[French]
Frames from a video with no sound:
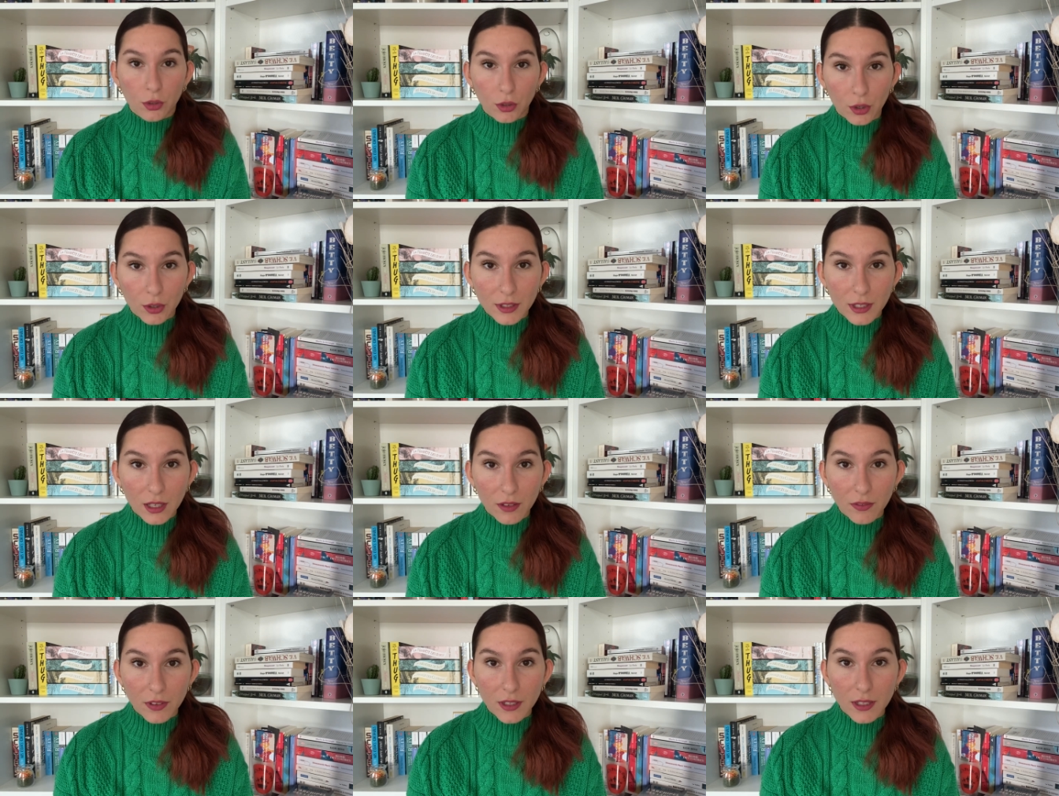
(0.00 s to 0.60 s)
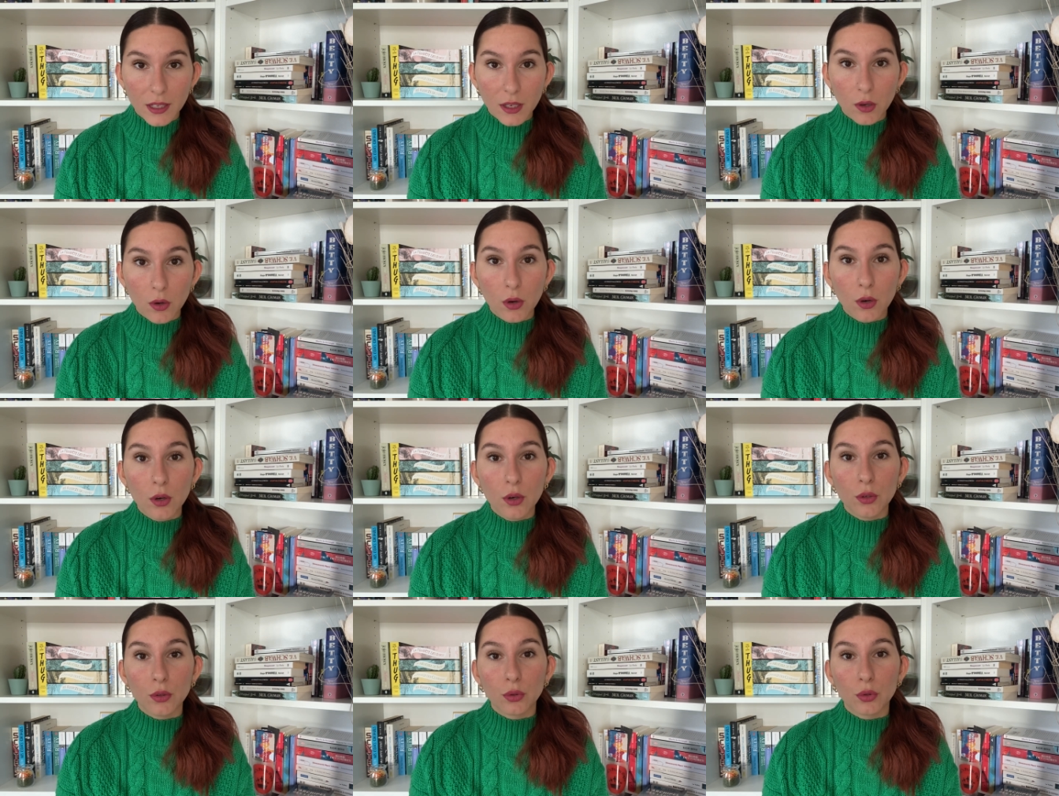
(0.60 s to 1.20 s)
Dans ces
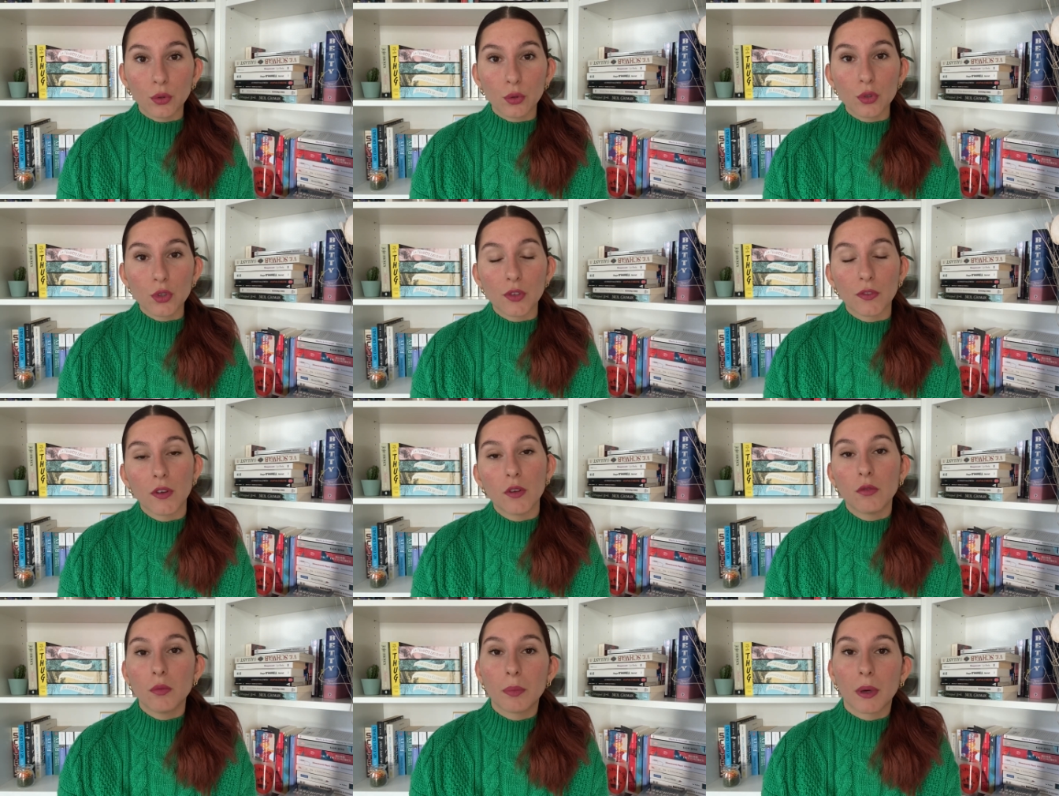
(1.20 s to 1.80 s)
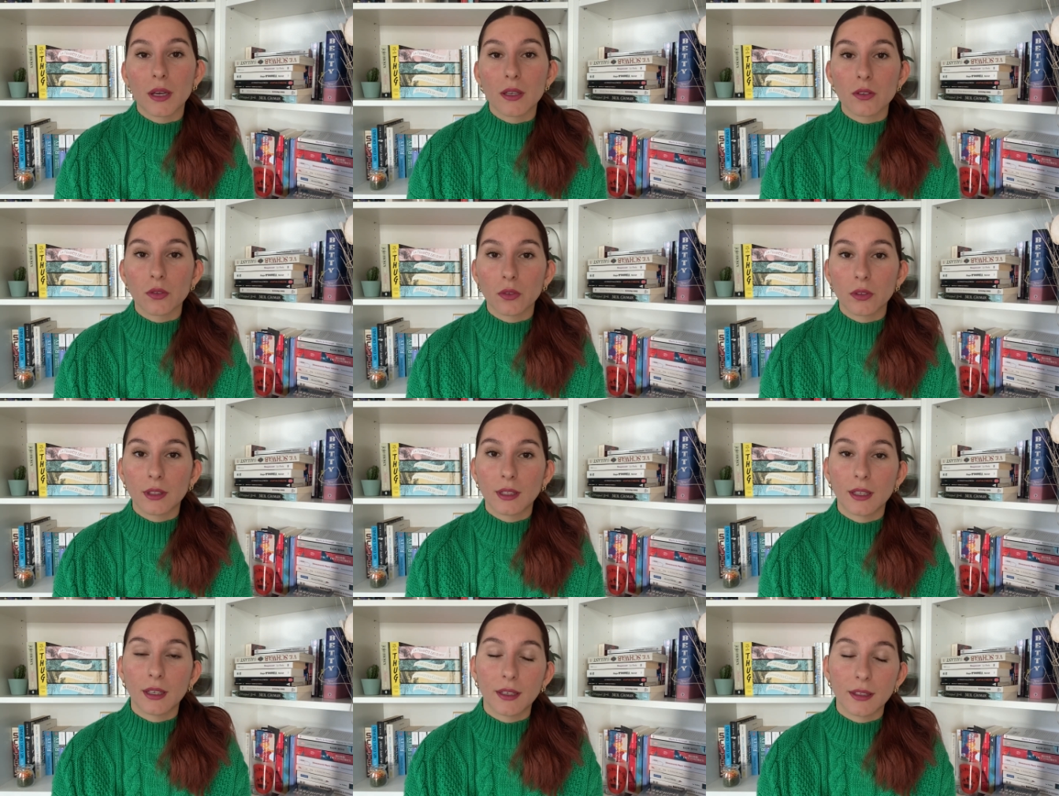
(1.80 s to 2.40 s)
vidéos, donc, je vais vous
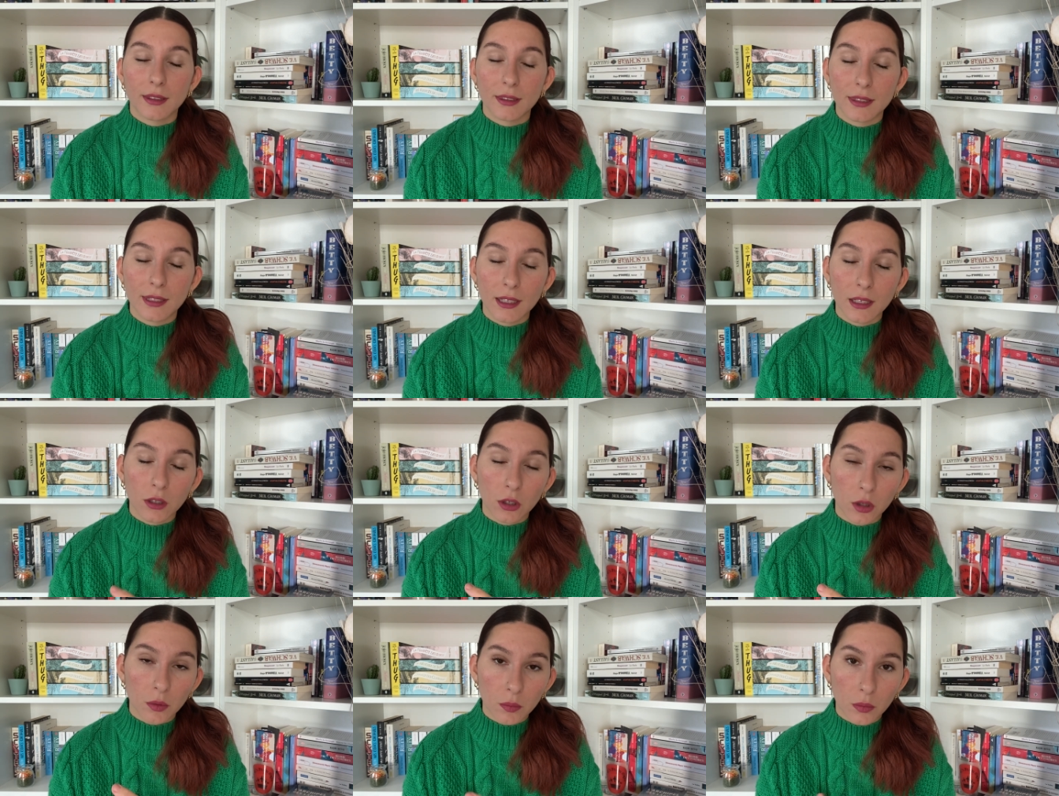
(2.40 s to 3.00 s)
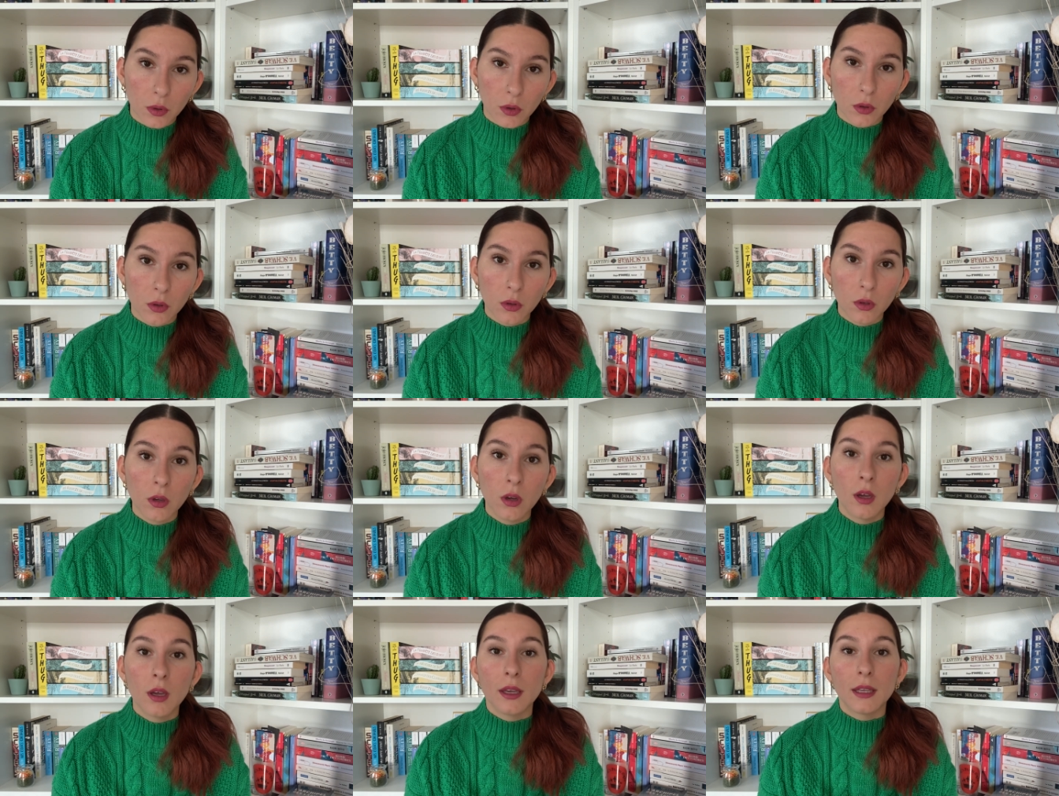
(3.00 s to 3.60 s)
présenter des
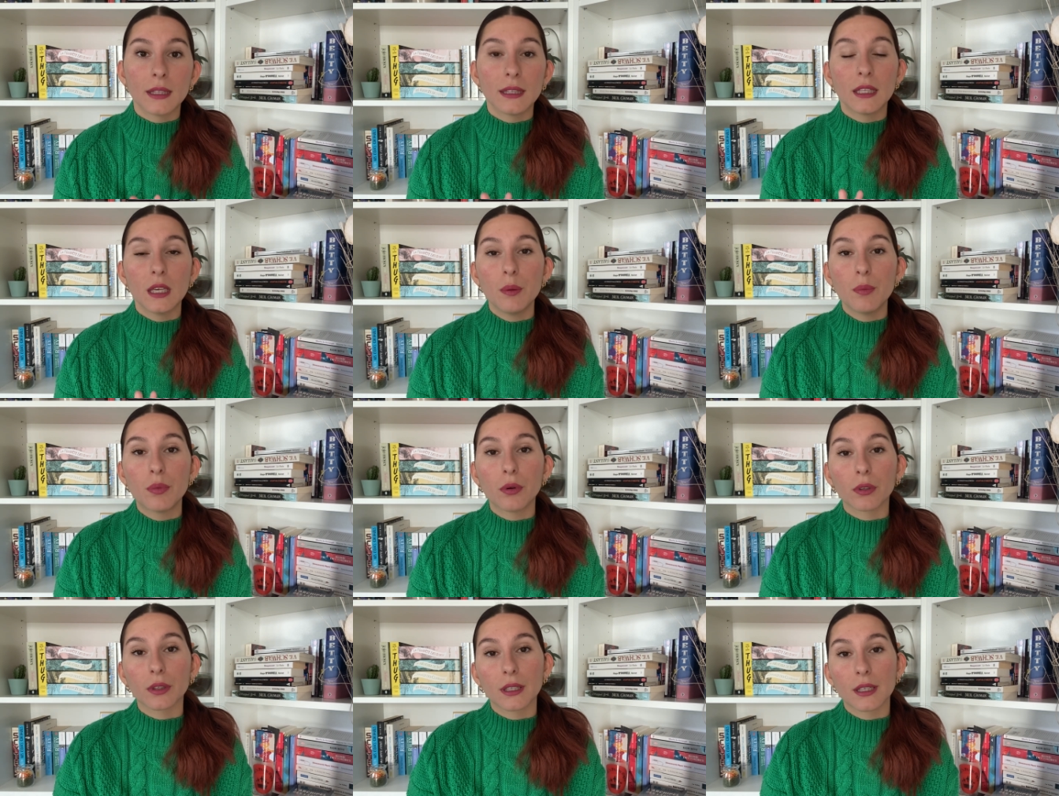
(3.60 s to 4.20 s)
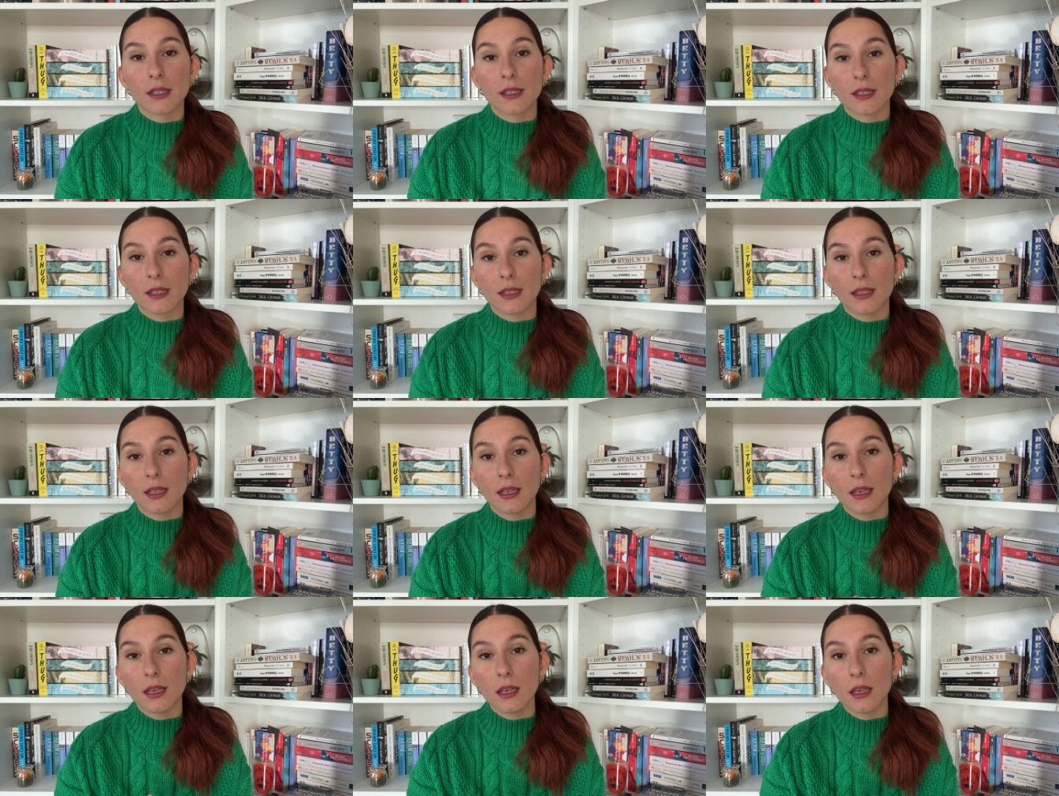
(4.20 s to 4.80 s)
romans des bandes
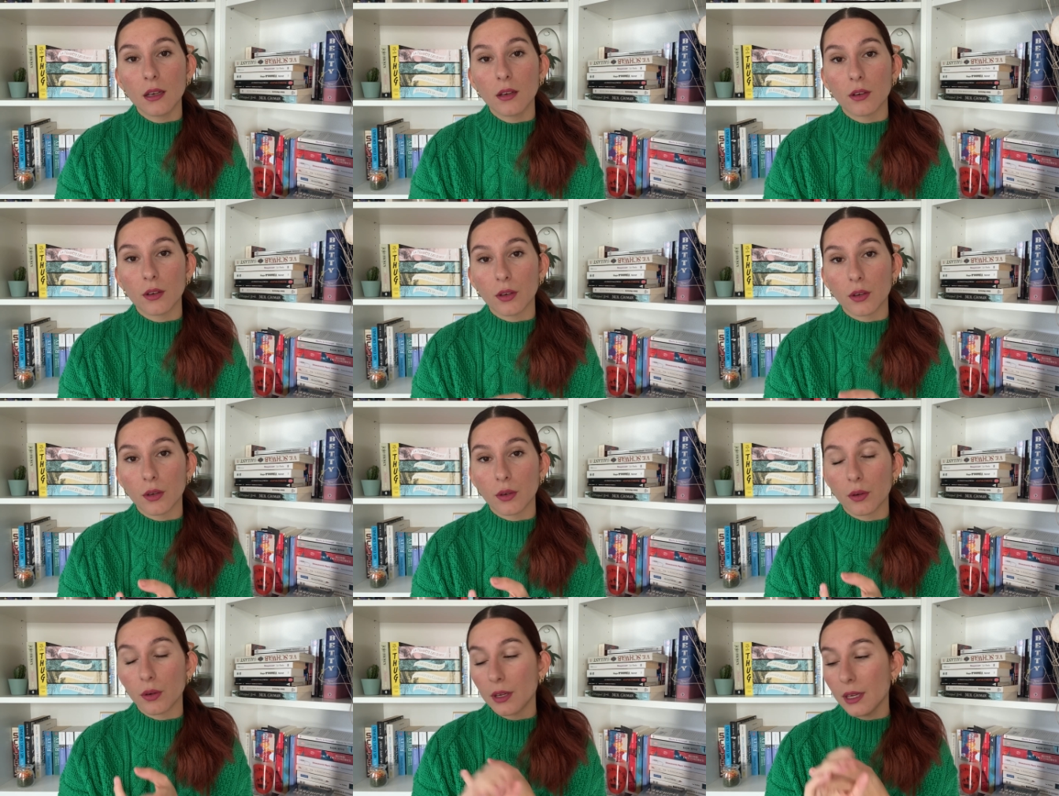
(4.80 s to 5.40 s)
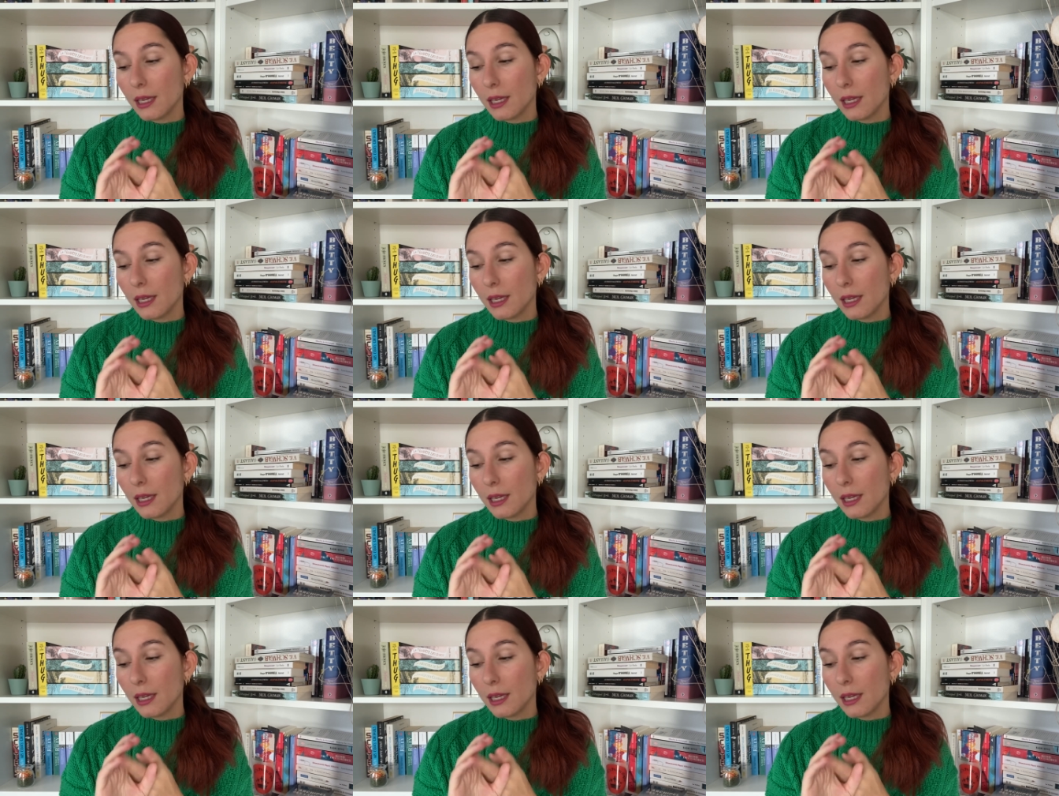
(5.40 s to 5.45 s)
dessinées euh,